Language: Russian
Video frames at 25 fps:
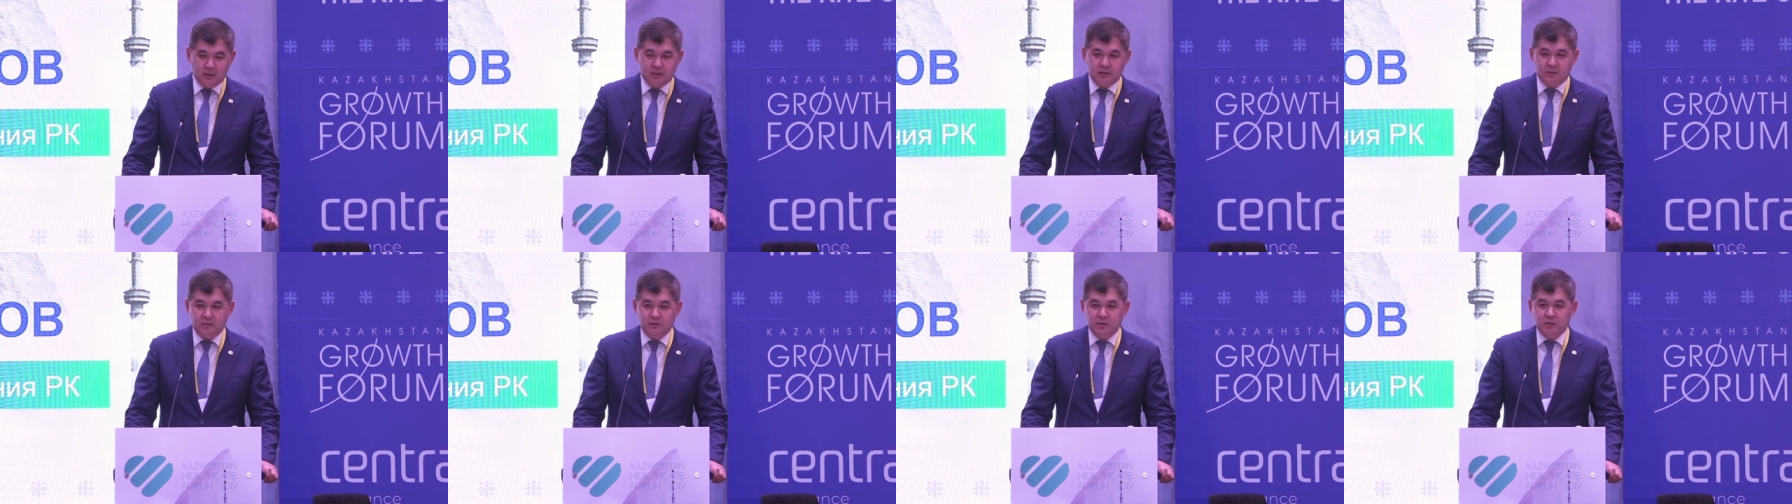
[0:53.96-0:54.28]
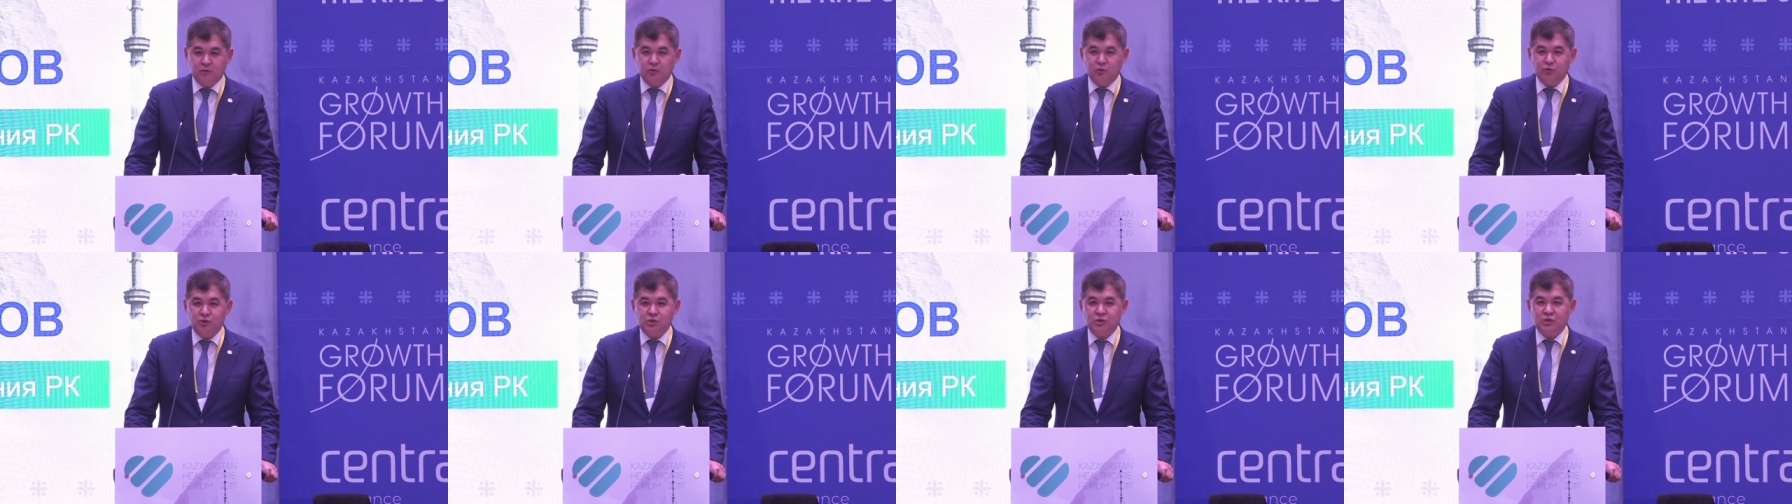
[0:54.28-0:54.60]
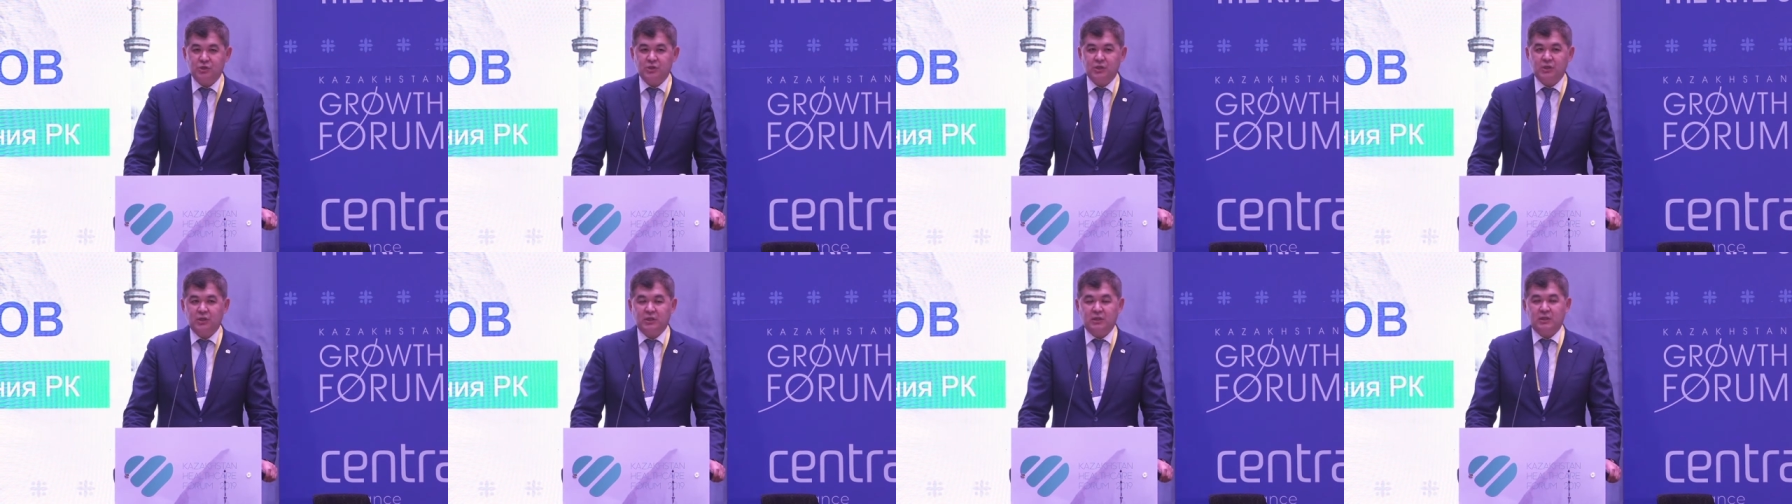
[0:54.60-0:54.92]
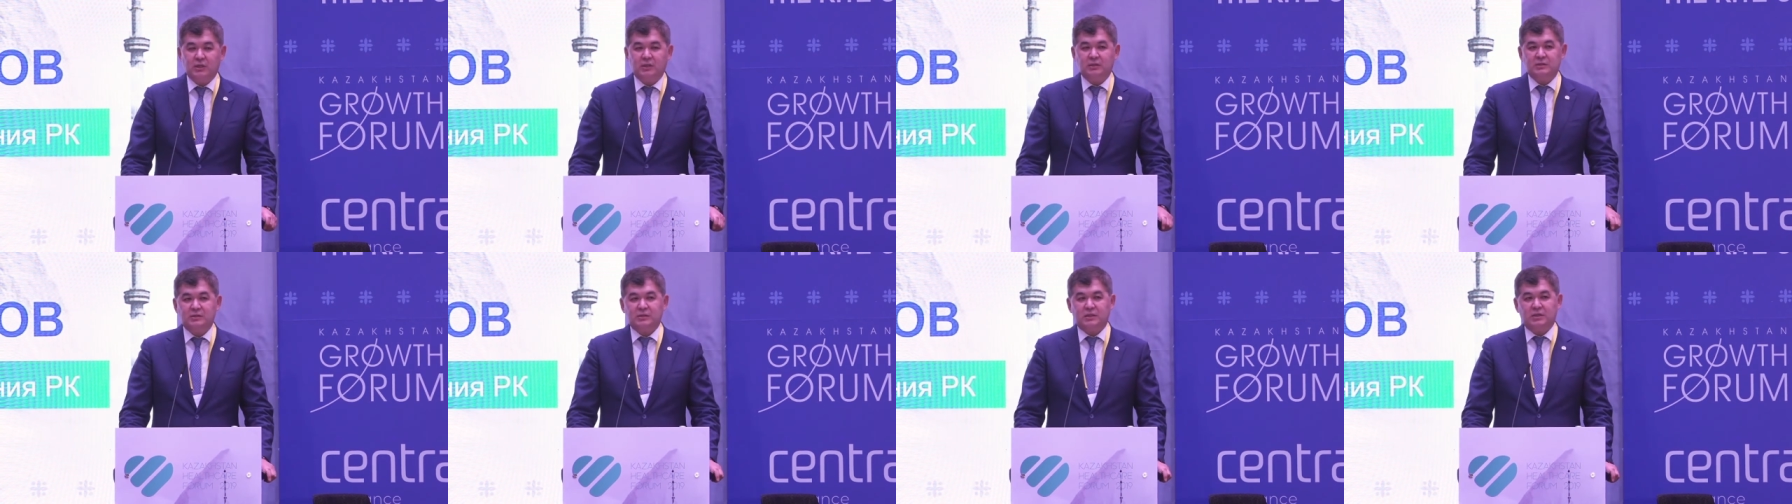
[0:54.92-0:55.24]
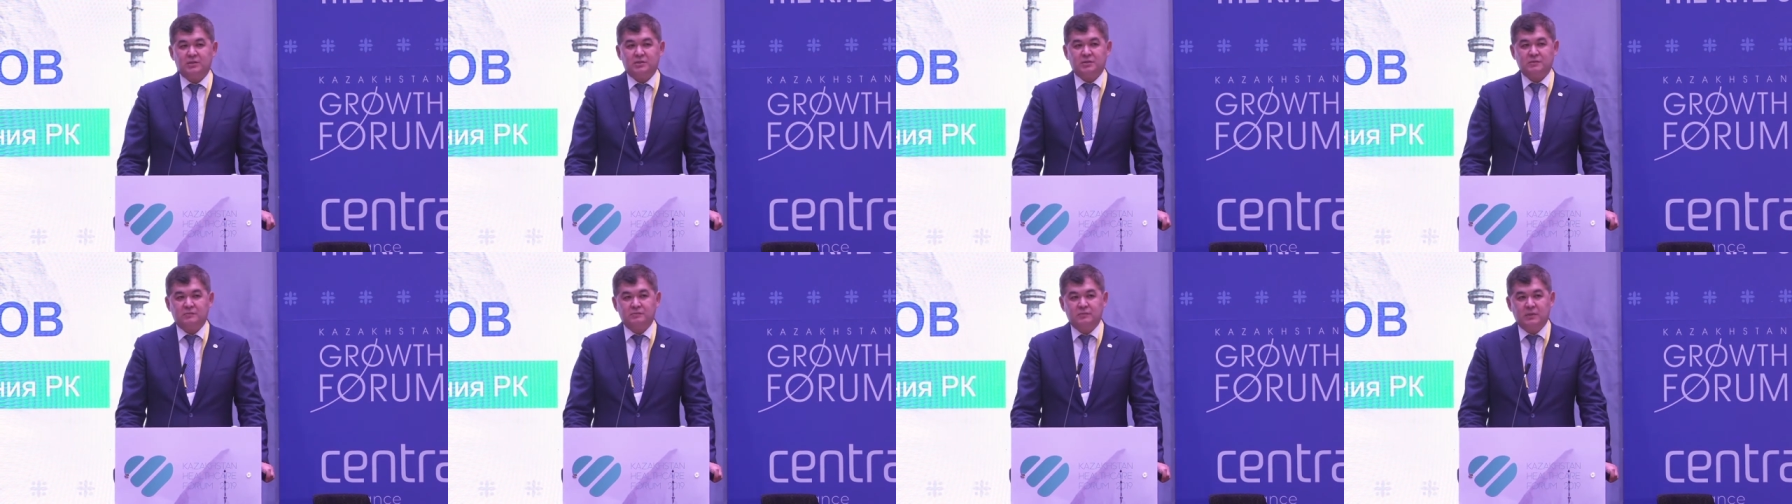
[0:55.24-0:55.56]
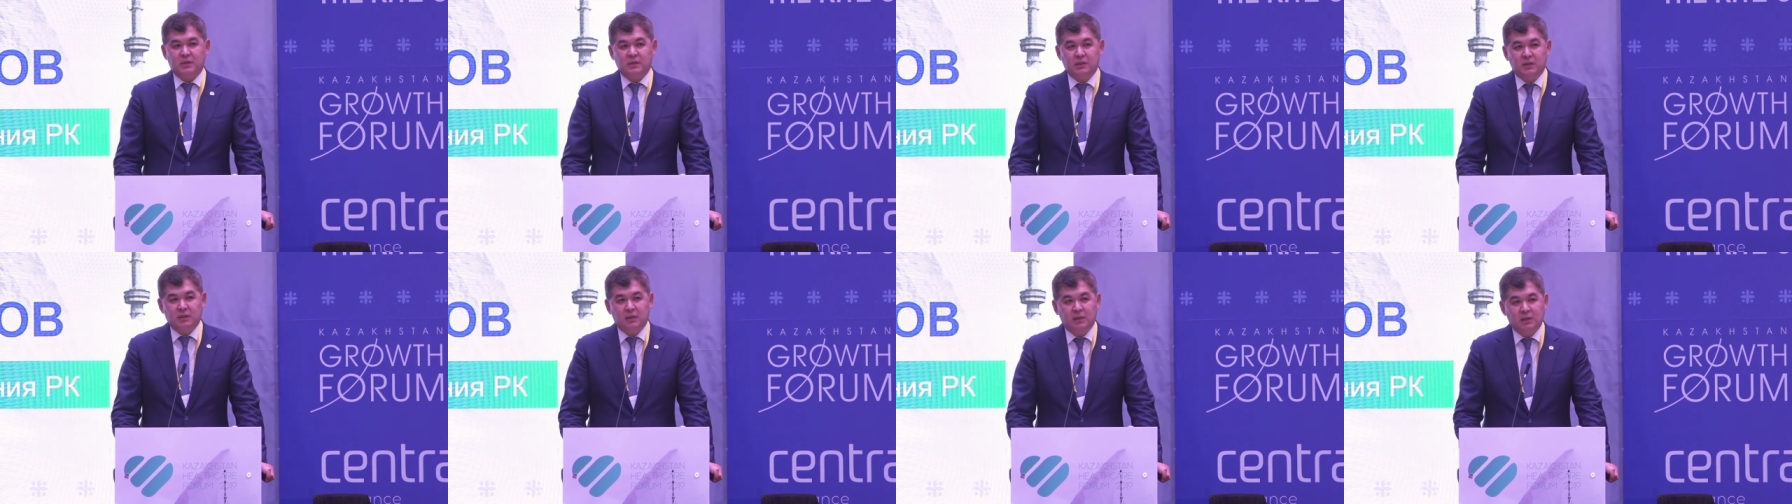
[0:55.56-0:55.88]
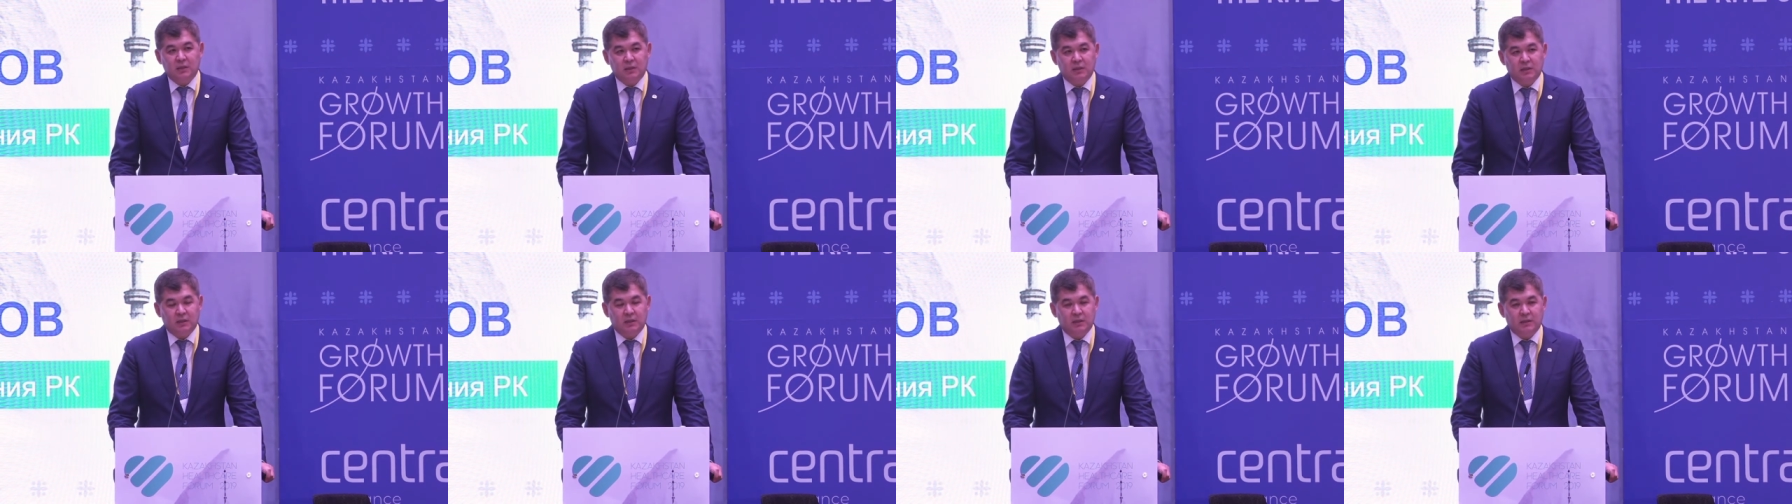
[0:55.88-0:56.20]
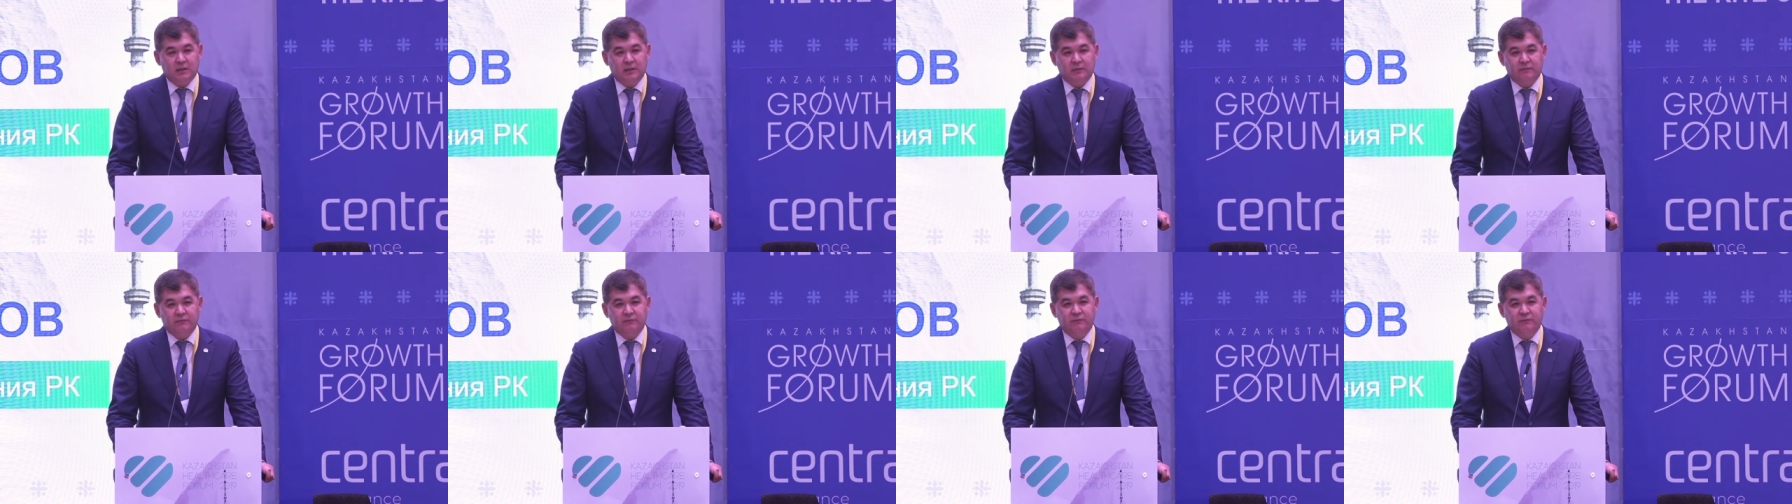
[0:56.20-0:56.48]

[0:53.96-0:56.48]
текущие, скажем, Э,